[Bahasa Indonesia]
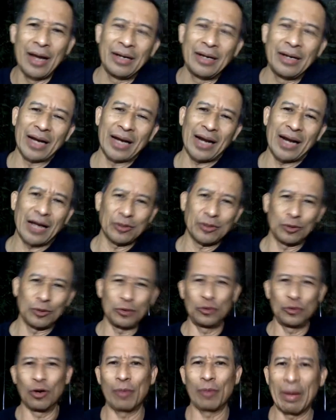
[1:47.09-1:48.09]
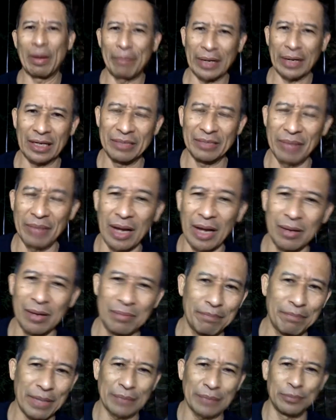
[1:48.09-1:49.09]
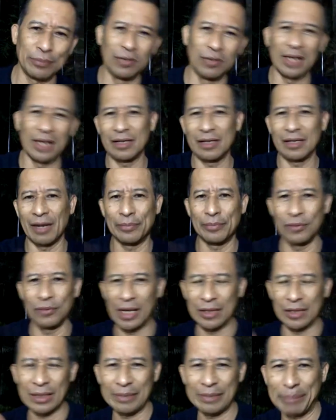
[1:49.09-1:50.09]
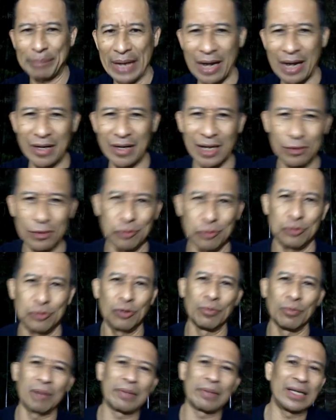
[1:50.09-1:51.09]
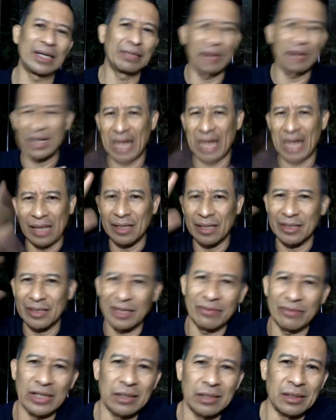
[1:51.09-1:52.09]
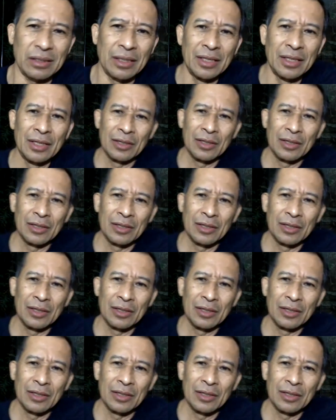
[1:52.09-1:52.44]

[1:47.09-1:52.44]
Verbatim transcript: darah langsung 7,45 empat bulan tiga bulan pH darah 7,45 kankernya mati